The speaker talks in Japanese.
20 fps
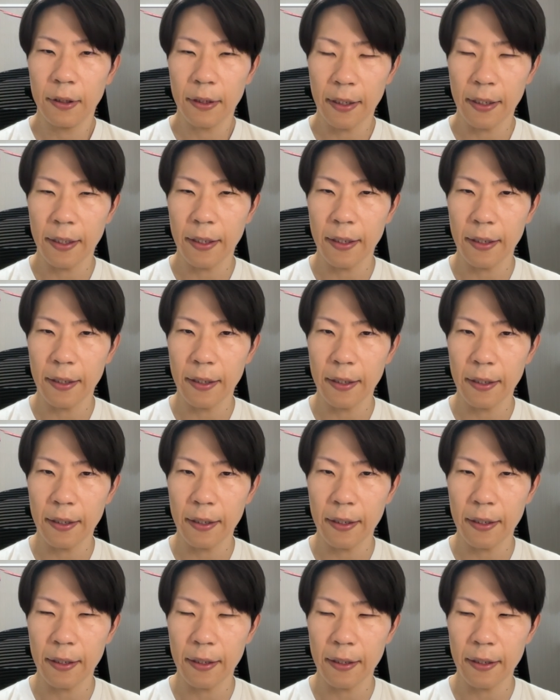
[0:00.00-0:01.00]

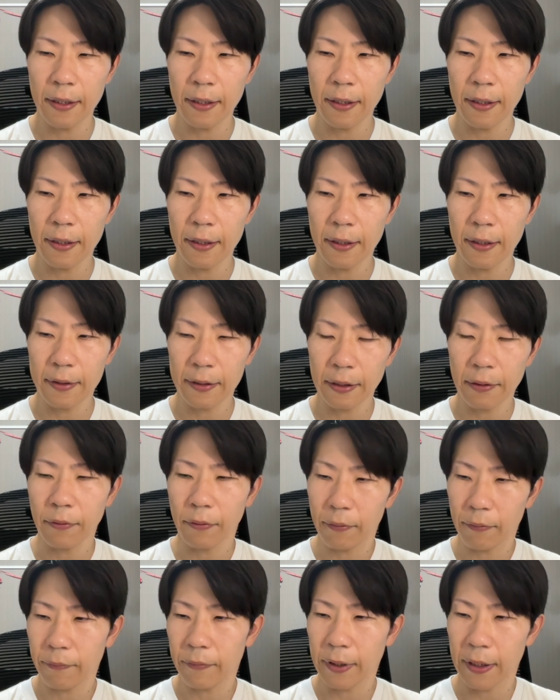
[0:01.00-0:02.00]
えー、結
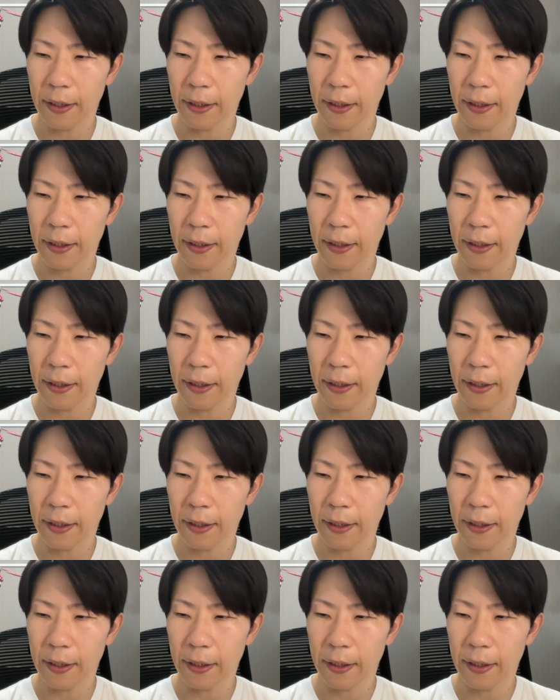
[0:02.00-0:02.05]
構、